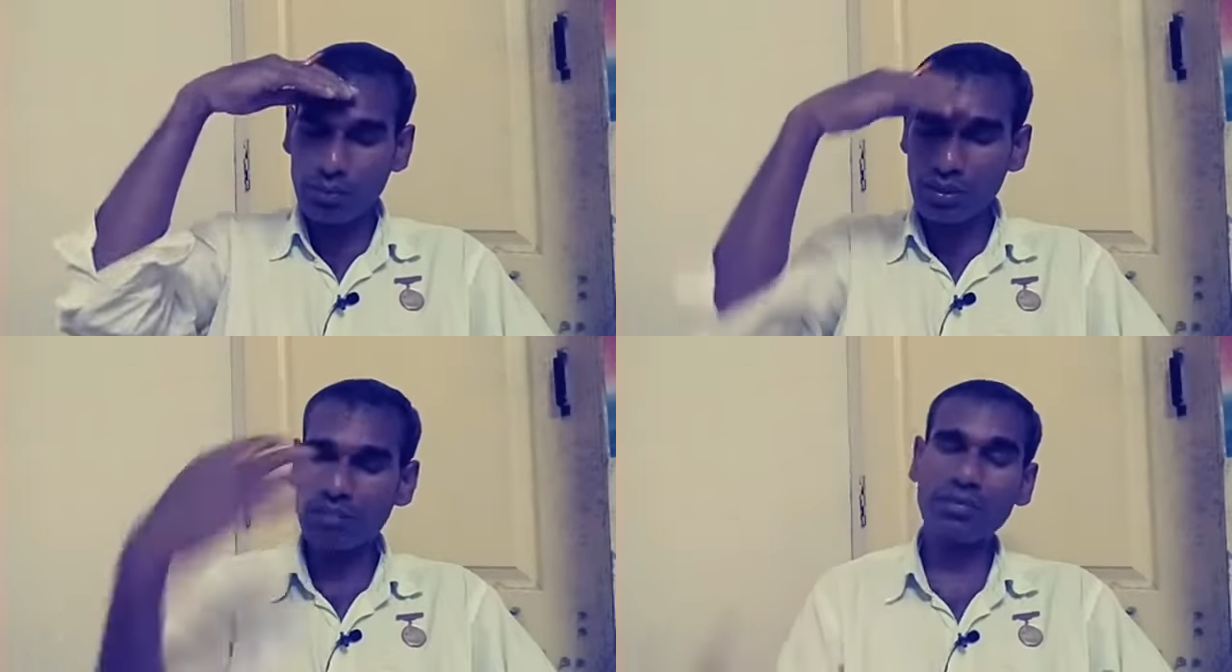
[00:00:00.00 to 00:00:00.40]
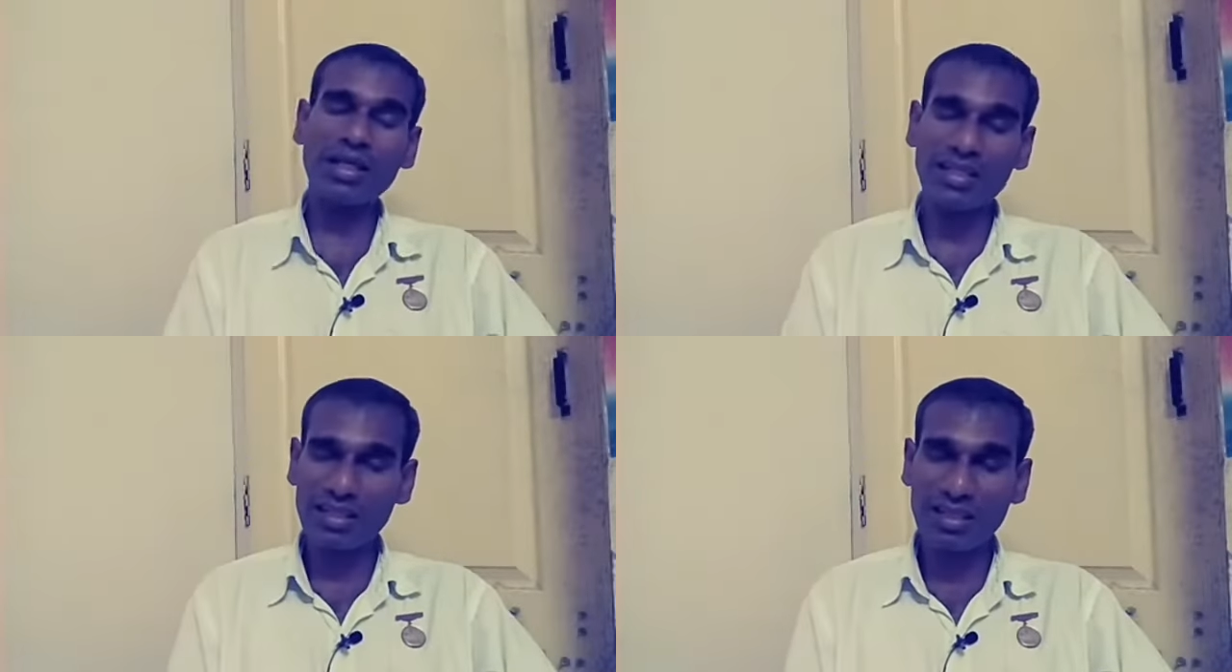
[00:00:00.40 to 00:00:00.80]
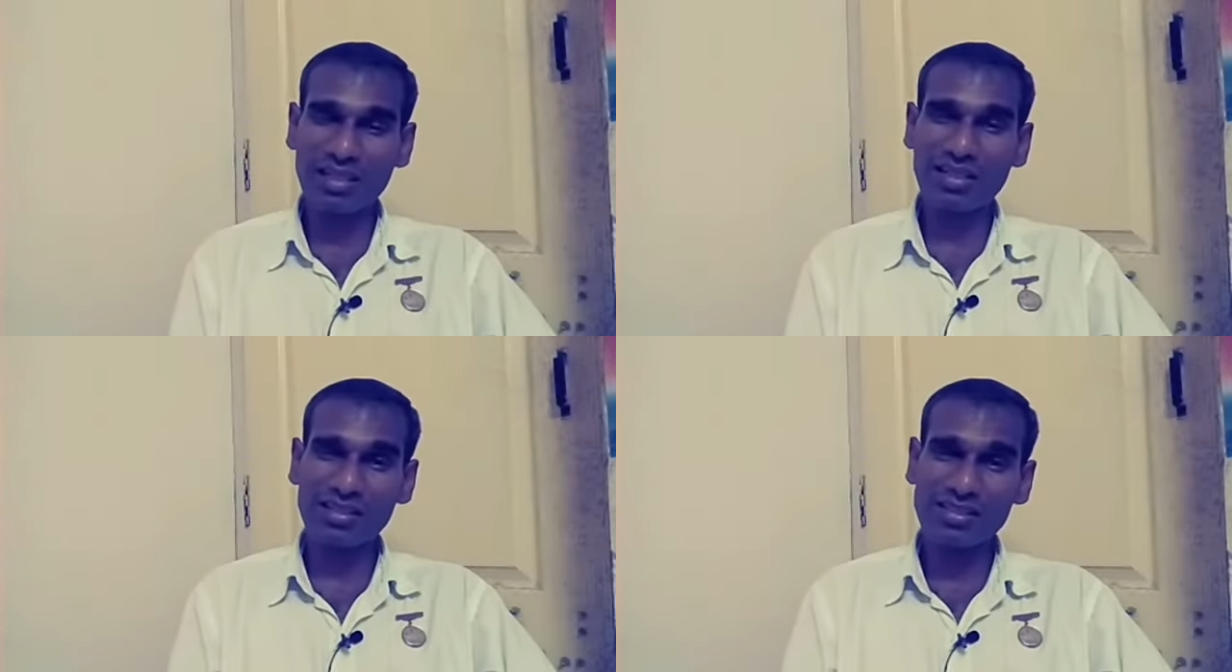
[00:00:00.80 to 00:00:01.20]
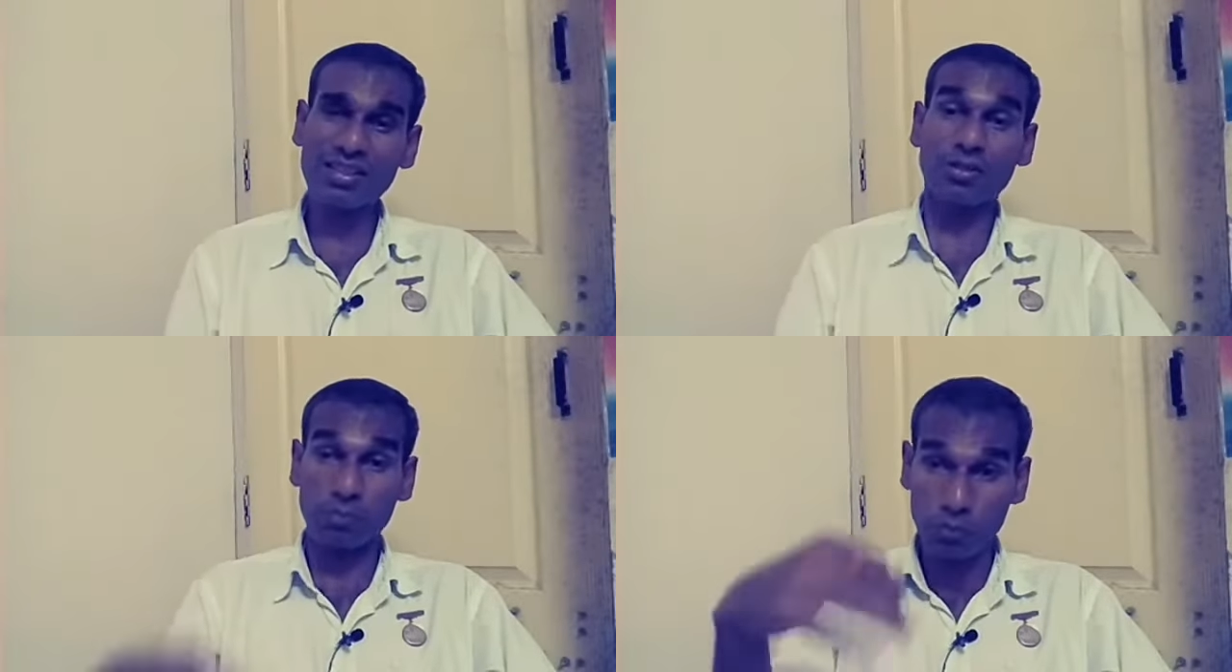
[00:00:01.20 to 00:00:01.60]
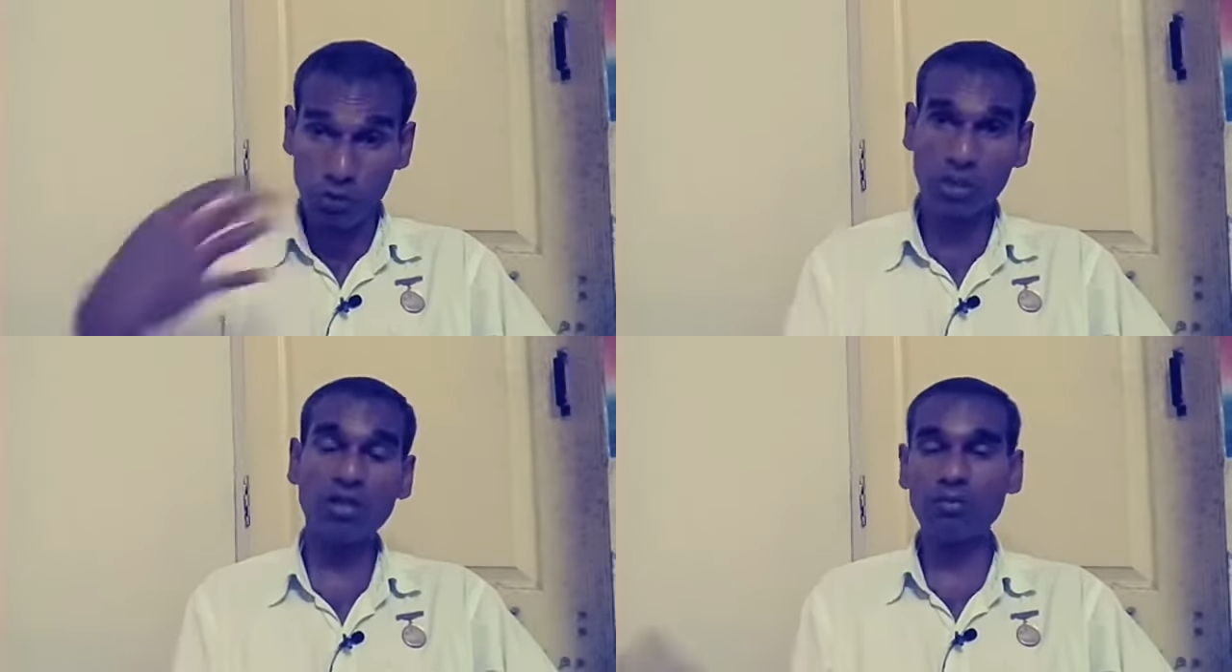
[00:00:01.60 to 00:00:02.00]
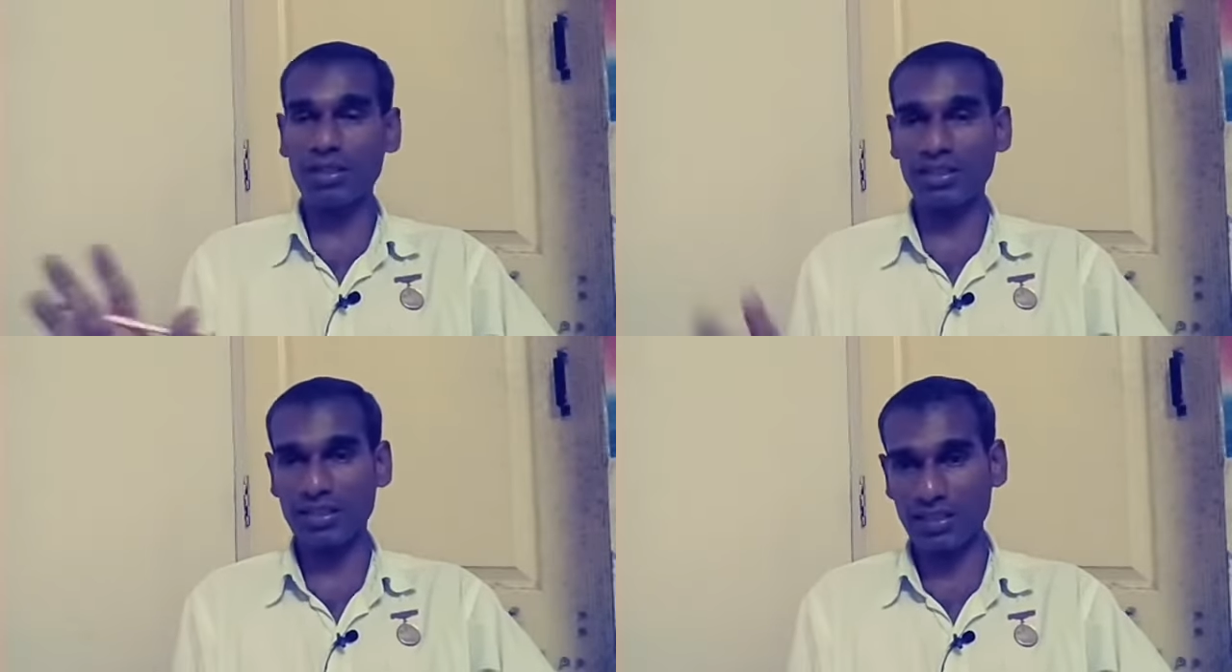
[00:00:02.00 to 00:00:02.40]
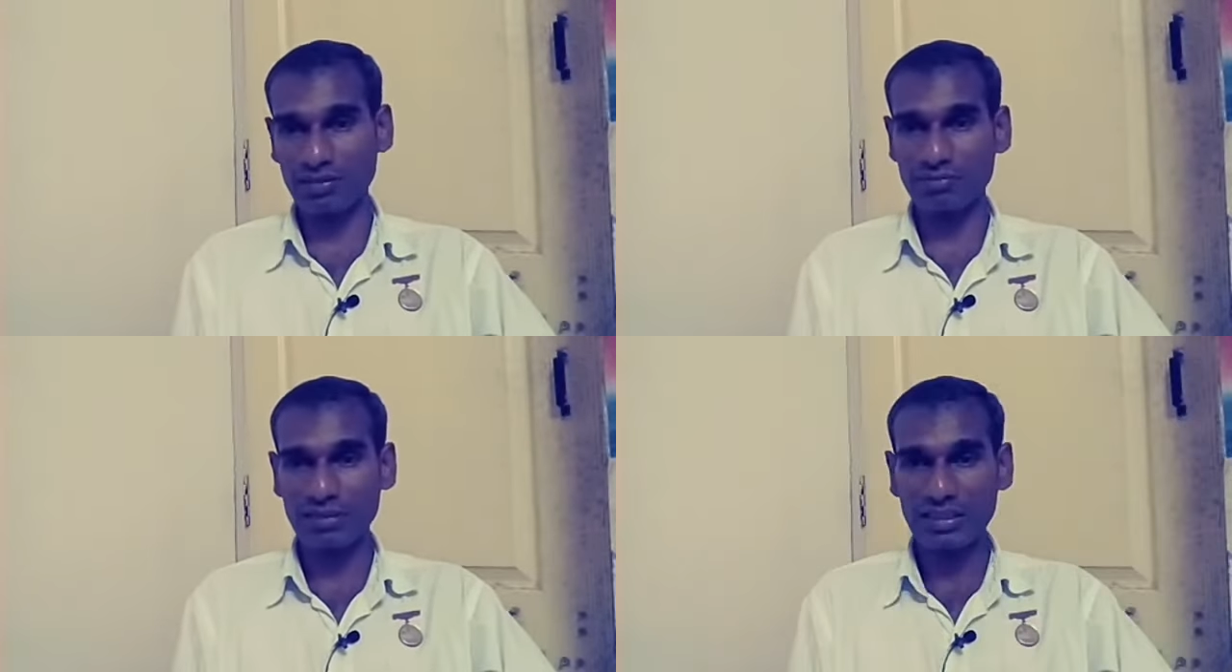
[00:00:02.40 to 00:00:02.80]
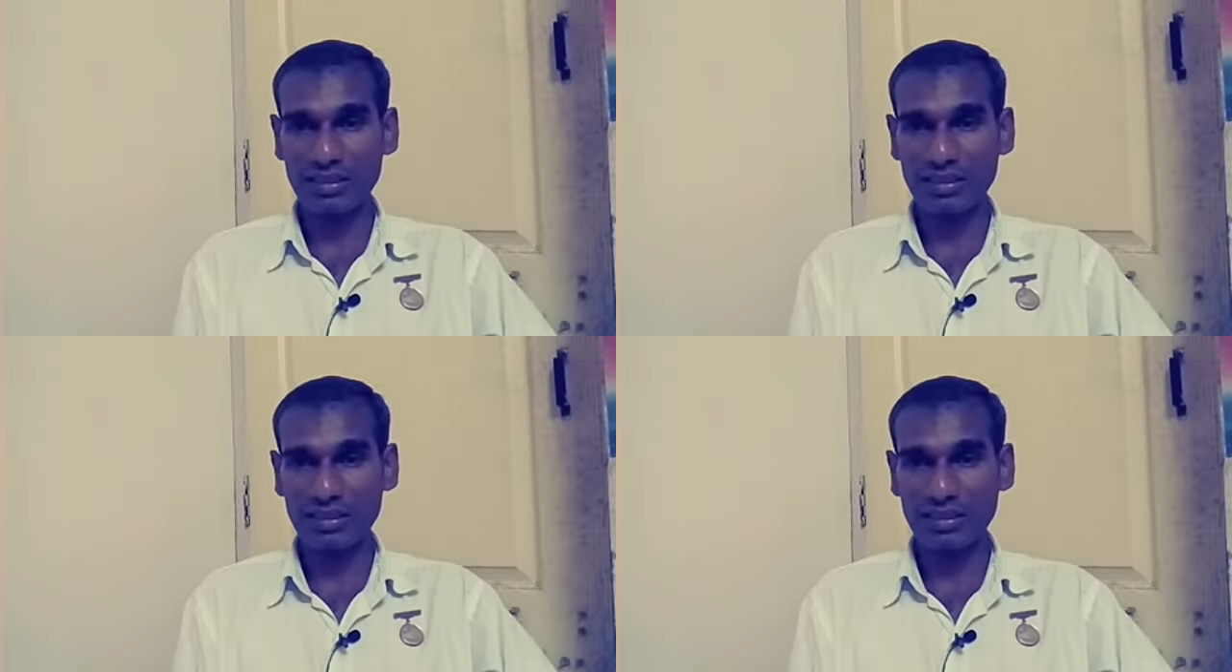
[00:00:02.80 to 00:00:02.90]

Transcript: பேர் மயங்கி கிடக்குறாங்க சிலர் முற்றிலும் மயங்கிட்டாங்க